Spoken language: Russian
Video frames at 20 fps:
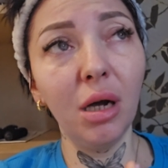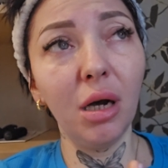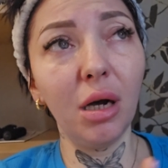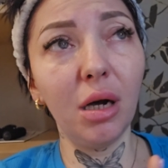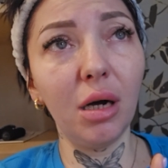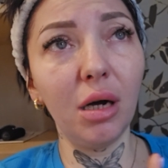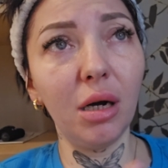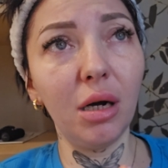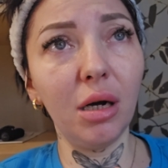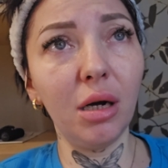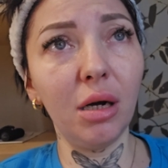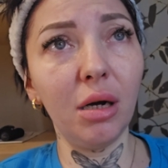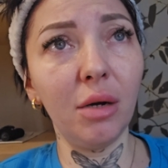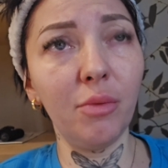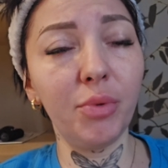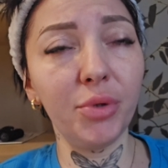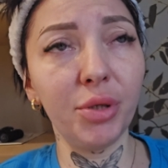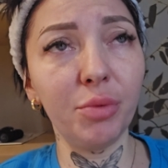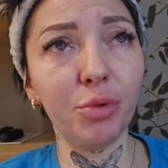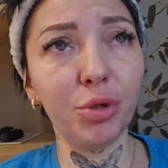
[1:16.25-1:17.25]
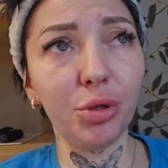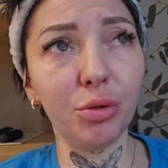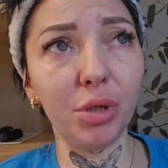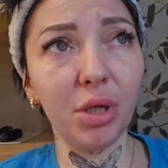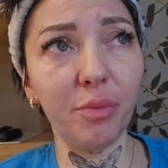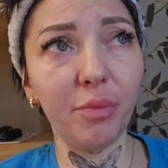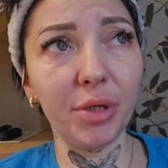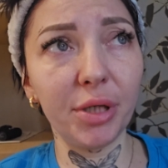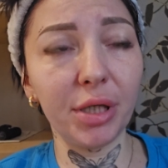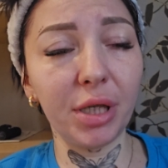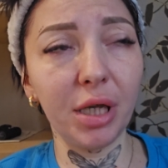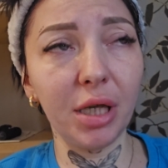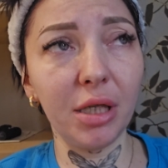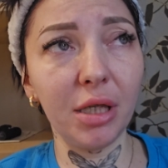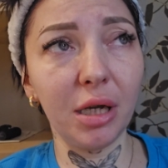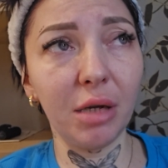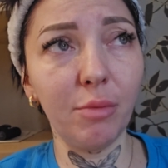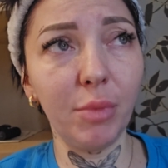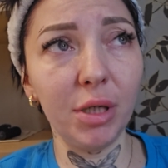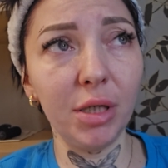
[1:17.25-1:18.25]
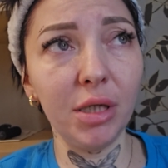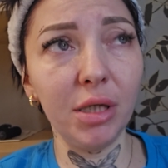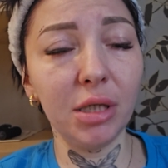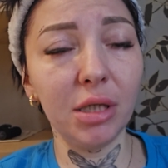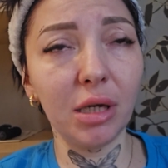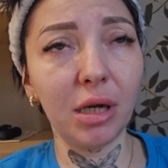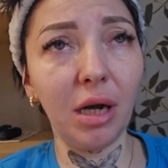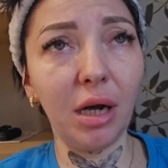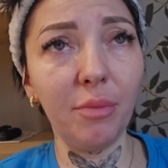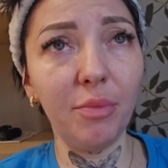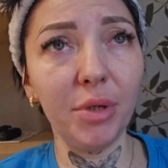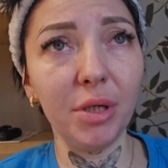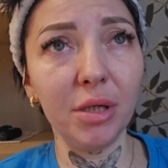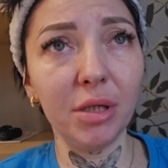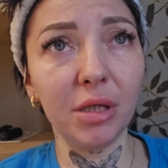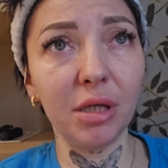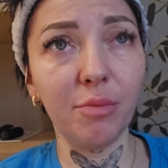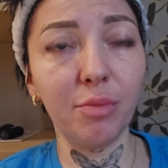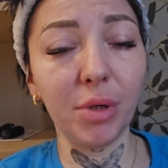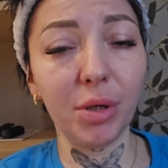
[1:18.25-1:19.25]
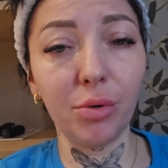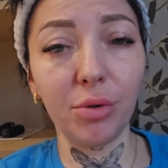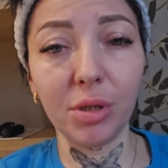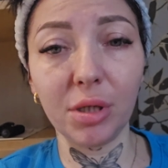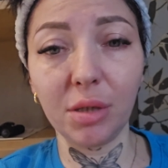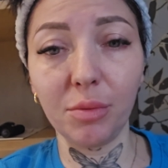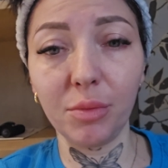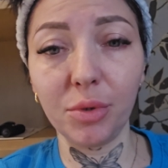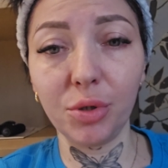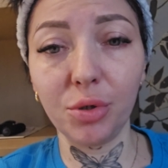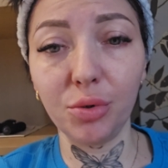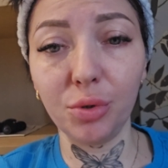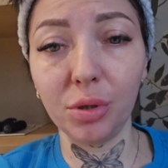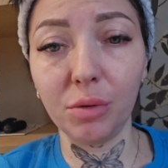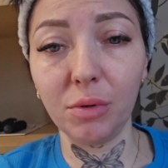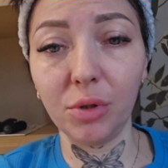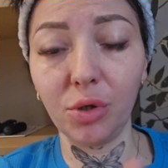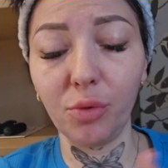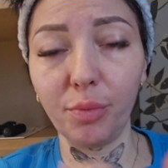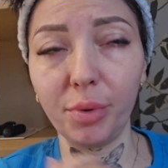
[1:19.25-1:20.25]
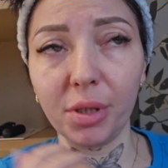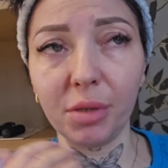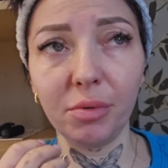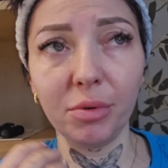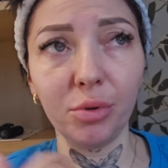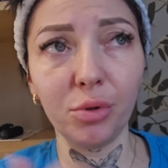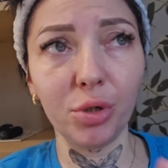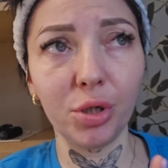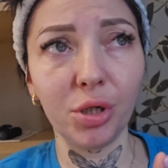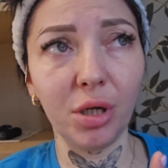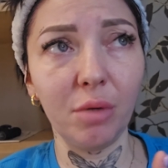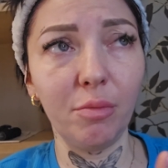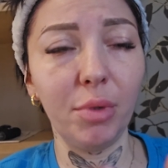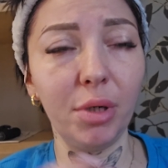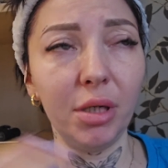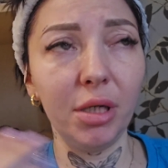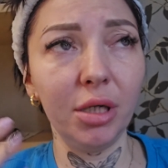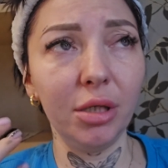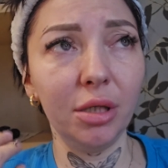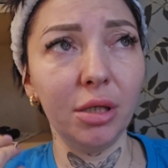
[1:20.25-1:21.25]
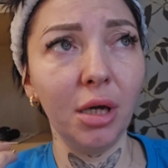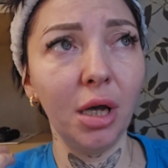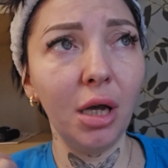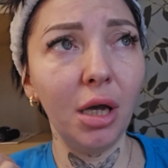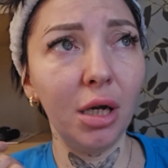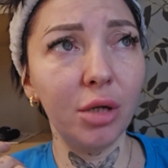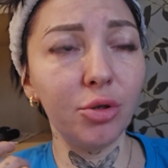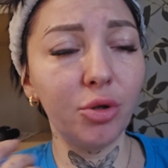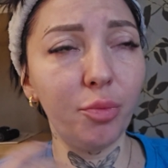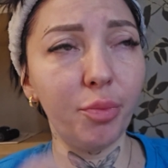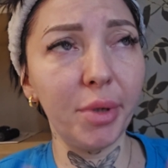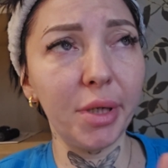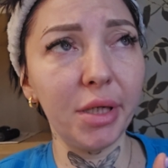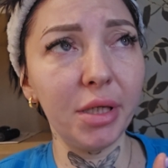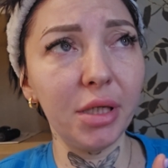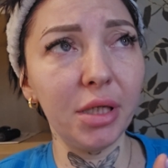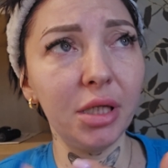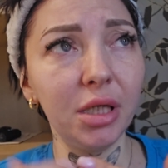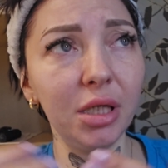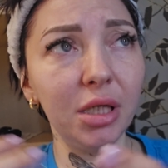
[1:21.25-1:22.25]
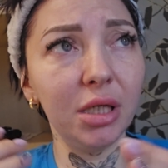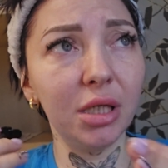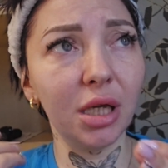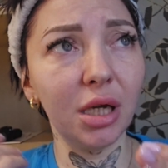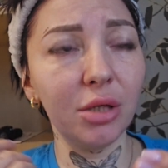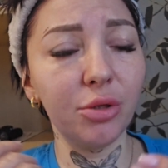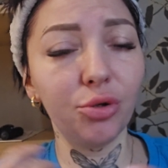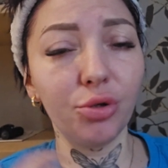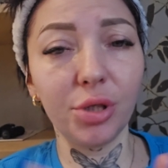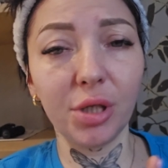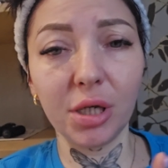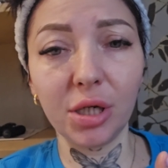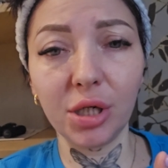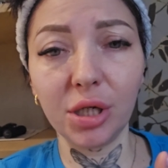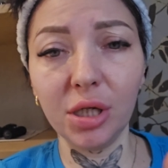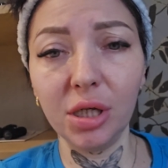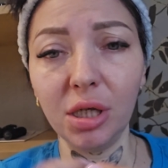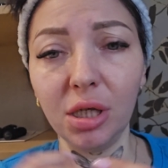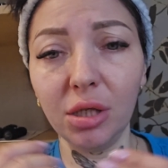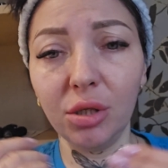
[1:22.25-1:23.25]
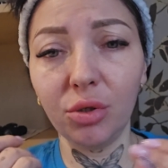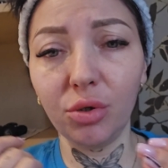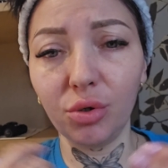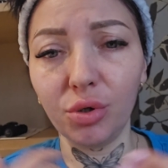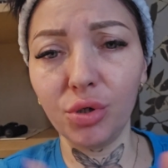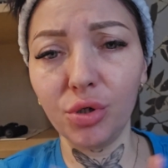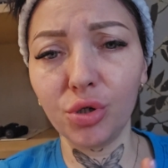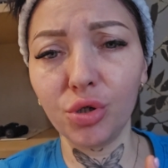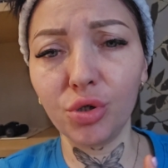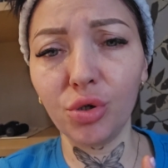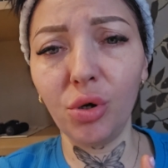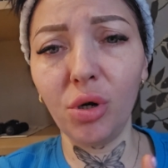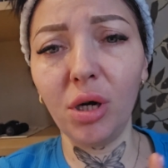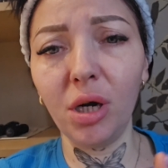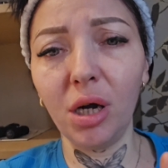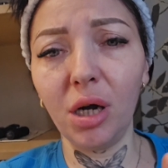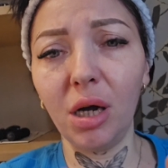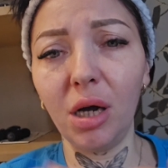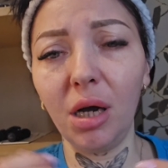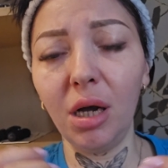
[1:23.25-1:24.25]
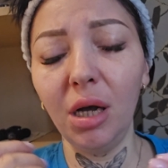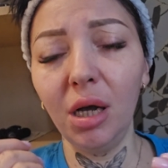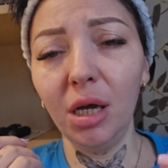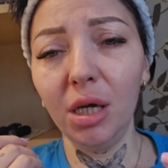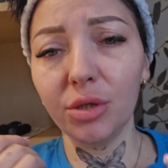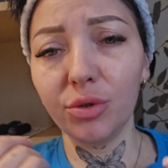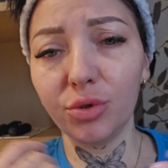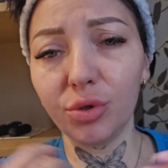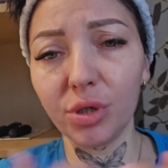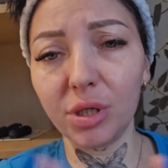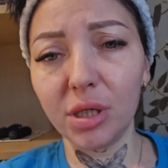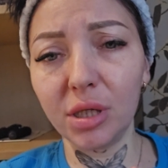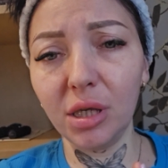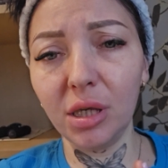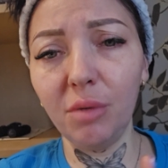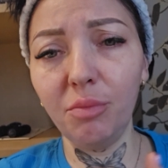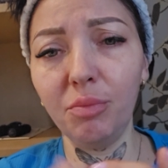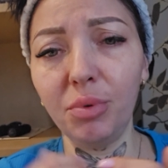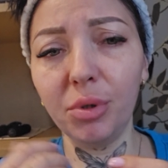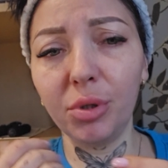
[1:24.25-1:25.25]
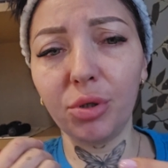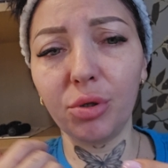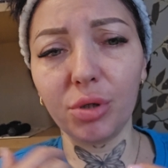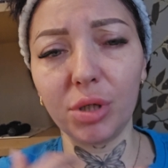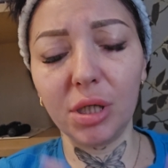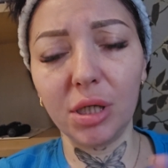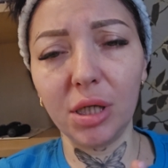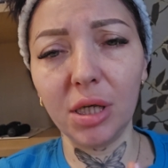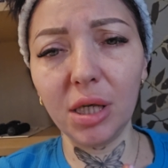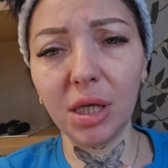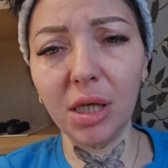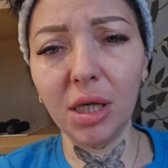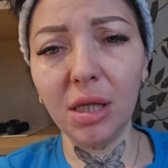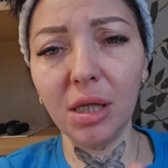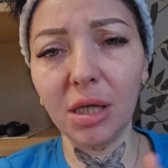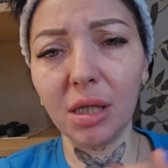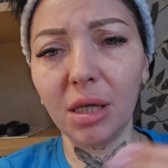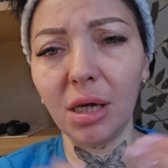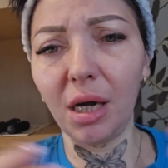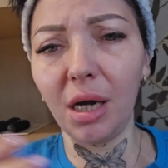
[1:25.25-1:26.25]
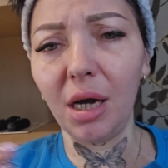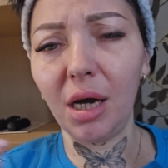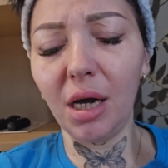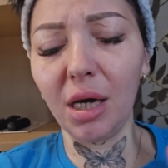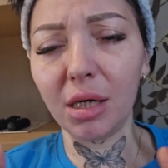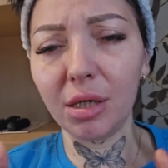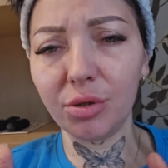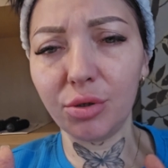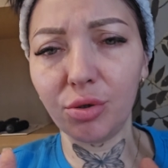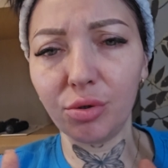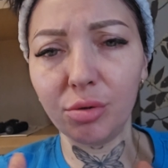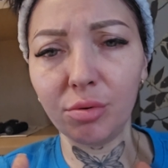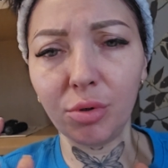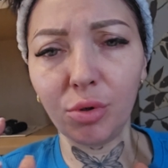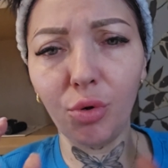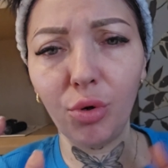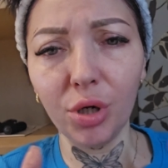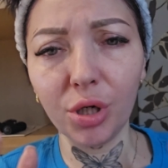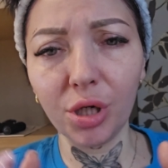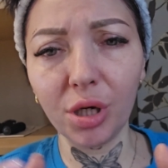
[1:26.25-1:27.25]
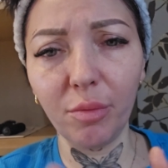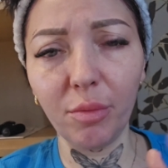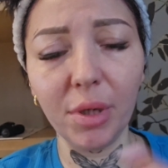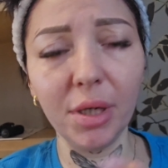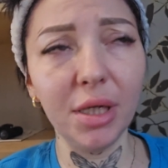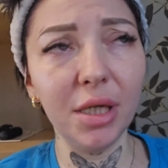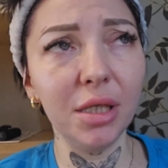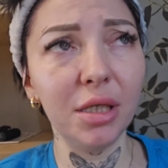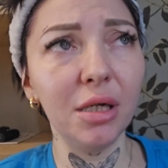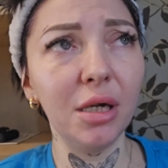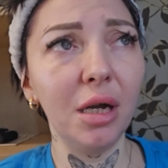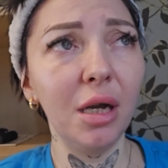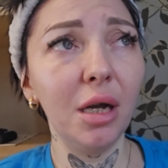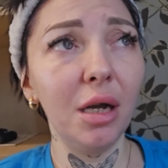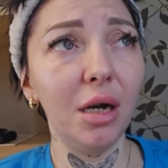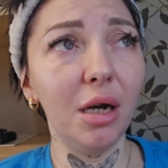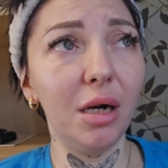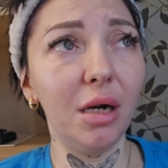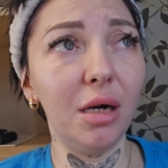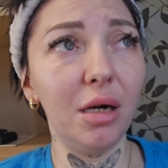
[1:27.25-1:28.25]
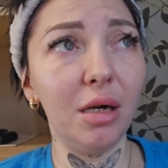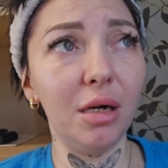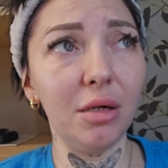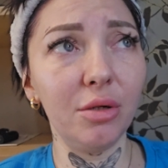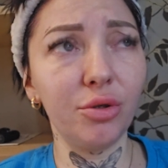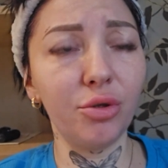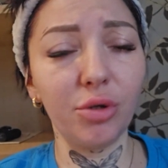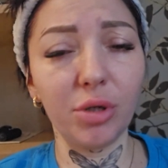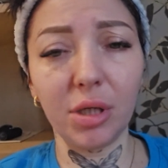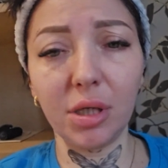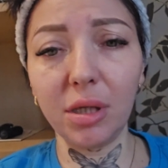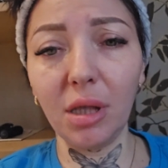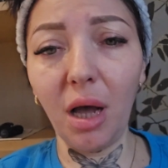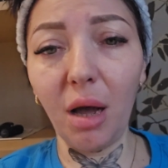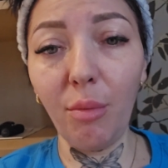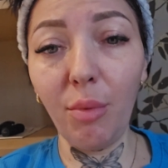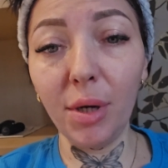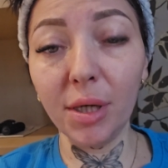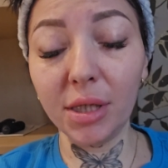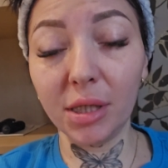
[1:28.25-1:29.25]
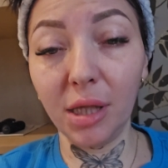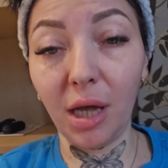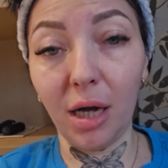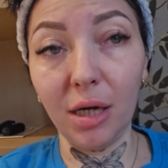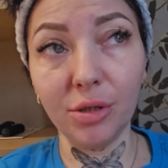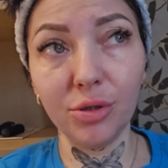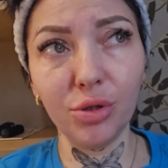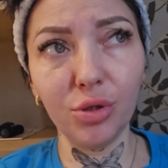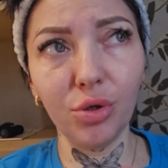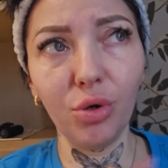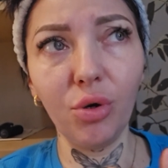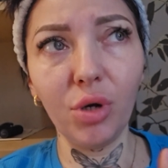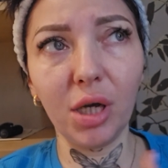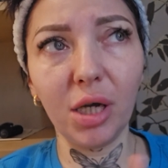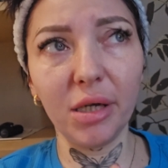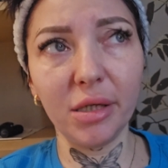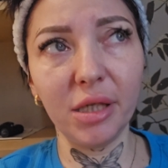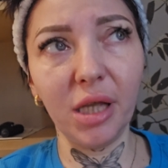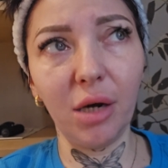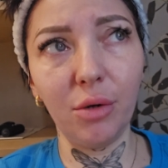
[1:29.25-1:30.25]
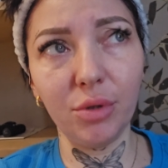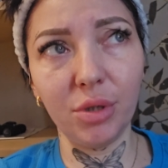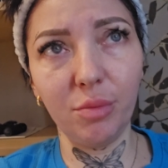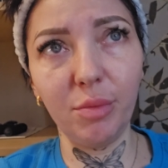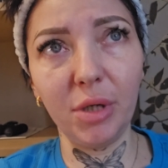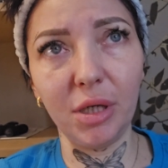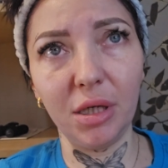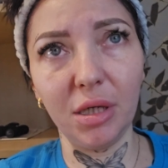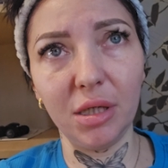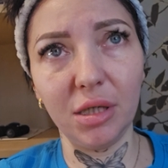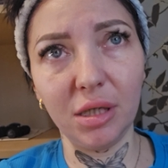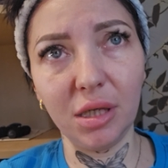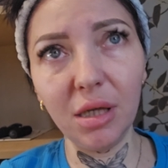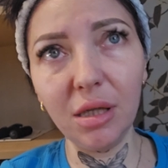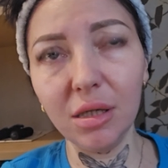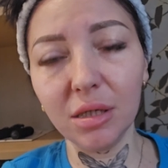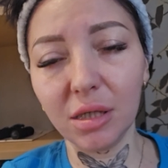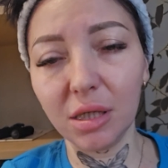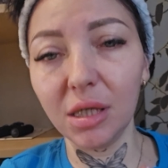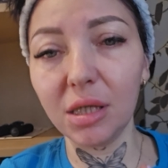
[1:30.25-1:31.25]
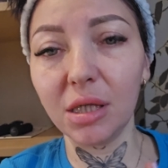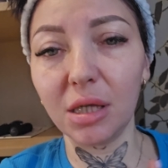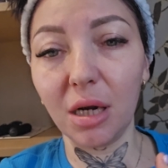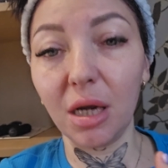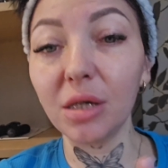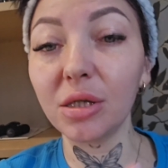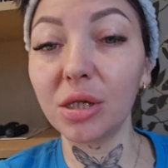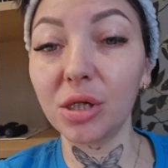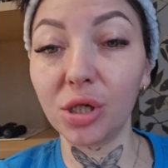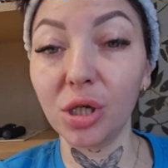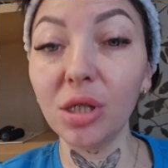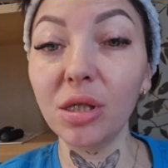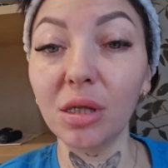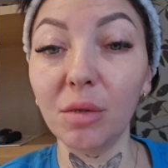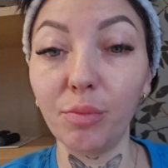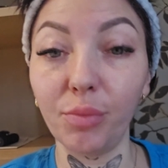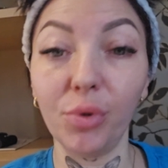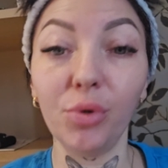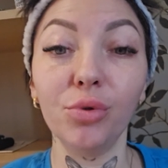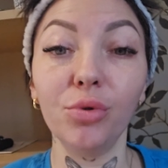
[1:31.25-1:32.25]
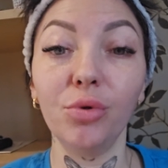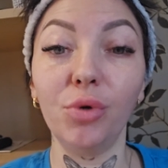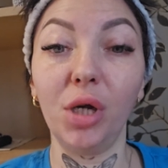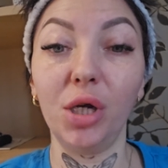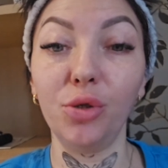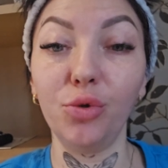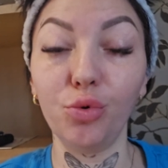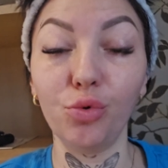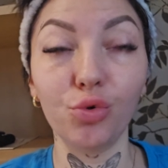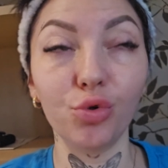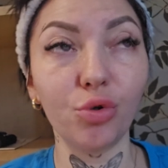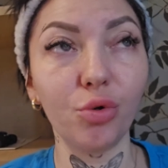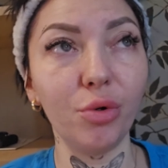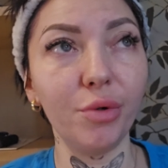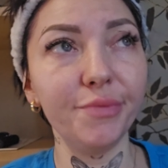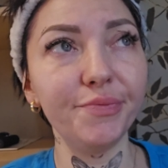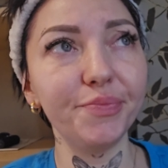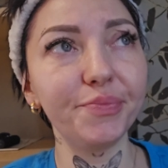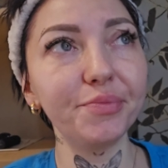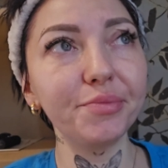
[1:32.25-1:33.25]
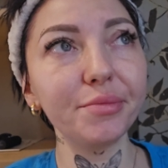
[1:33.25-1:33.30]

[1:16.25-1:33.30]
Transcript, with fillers: а, потому что у тебя постоянно больницы, капельницы, плохое самочувствие, то позвоночник болит, то поясница, то тошнит, то изжога, то сыпет, то синяки на ногах, то кожа болит, а, то слабость, да, но когда у тебя есть силы, ты стараешься жить на полную катушку.